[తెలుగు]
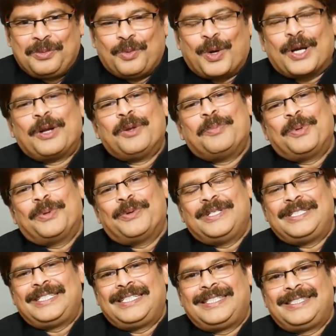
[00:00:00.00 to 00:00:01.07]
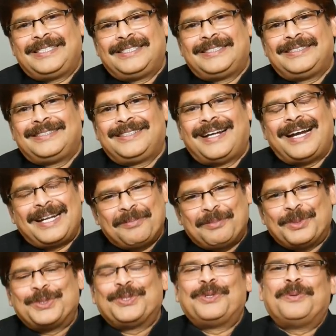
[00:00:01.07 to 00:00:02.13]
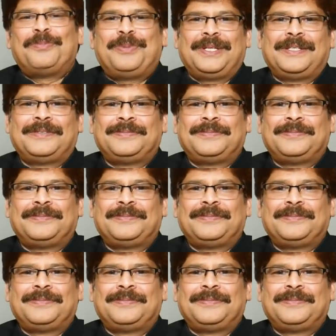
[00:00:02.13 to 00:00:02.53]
గోడ నొప్పి గురించి అంటే భుజం నొప్పి